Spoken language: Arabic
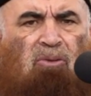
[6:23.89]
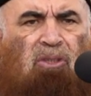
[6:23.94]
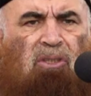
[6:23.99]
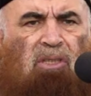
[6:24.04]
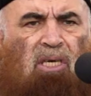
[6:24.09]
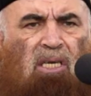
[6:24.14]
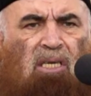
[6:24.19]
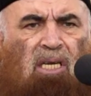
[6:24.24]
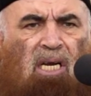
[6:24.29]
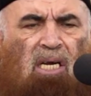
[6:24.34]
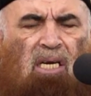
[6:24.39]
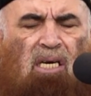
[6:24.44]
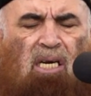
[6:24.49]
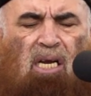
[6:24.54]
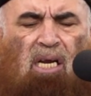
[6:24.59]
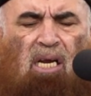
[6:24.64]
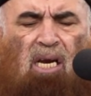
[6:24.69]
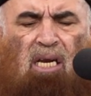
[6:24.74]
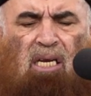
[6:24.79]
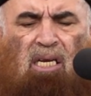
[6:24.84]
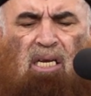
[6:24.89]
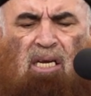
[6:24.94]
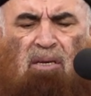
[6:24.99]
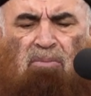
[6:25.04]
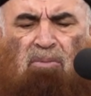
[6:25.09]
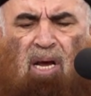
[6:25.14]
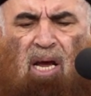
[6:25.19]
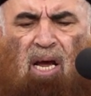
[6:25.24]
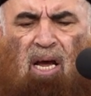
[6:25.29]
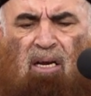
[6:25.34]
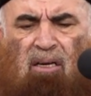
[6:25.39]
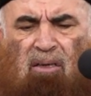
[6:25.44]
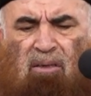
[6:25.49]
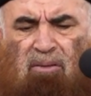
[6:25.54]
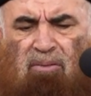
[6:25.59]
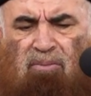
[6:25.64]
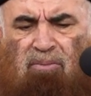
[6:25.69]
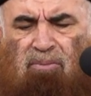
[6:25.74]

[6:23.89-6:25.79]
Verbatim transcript: مسندين إليهما